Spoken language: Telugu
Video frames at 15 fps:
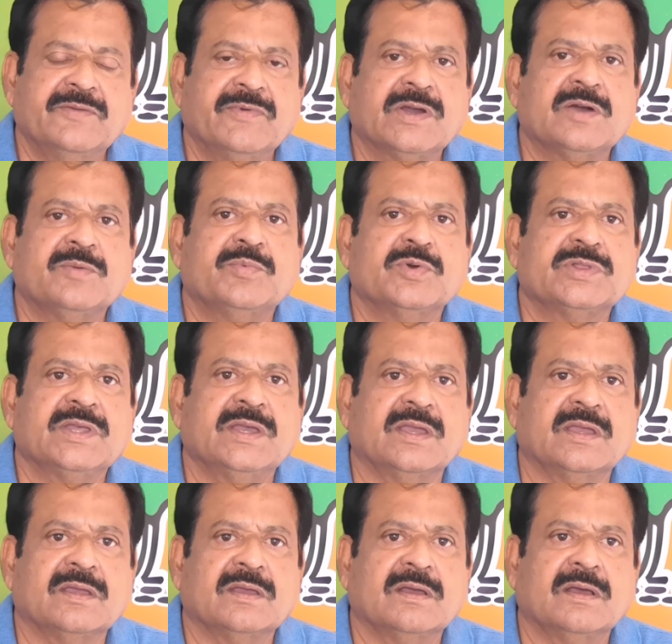ఇవ్వకపోతే
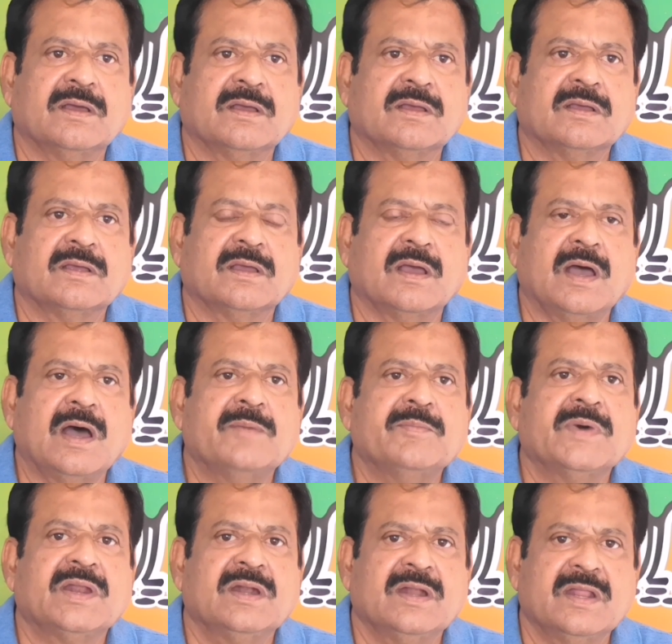
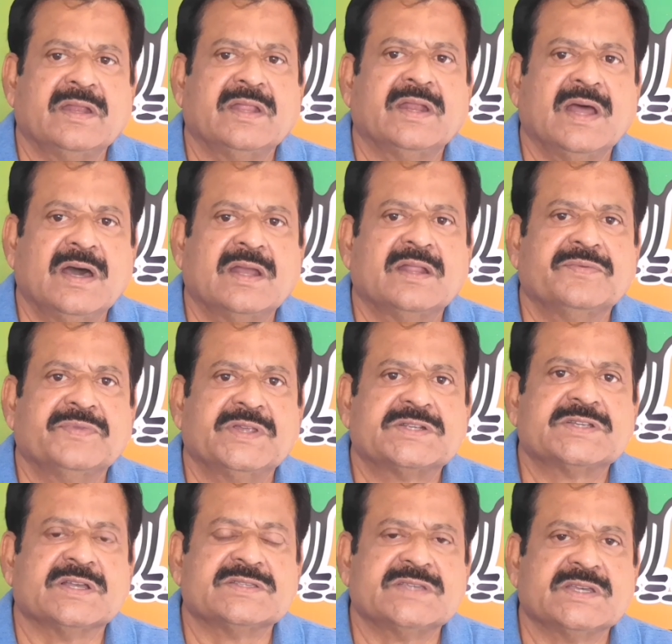ఆమరణ నిరాహార
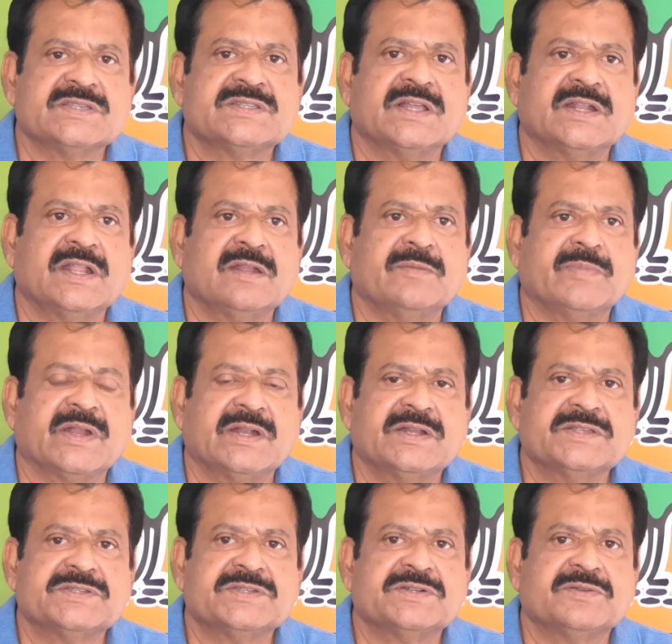దీక్ష చేస్తానని
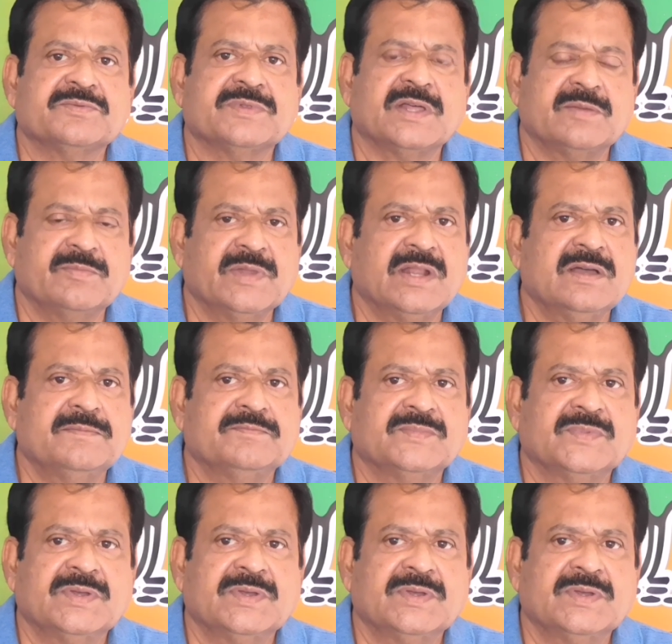ప్రకటించడం ధర్మిలా